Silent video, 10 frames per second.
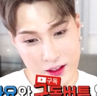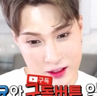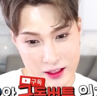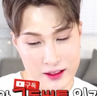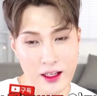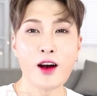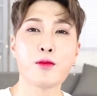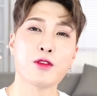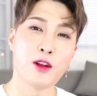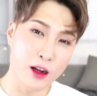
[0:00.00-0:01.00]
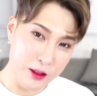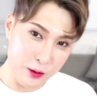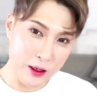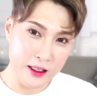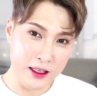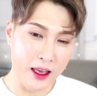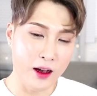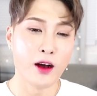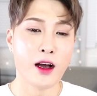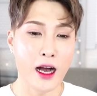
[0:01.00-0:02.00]
여기에서 물러가도록
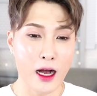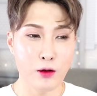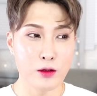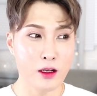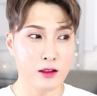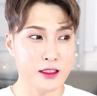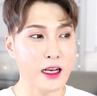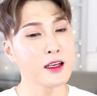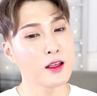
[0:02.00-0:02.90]
할게요 하울 영상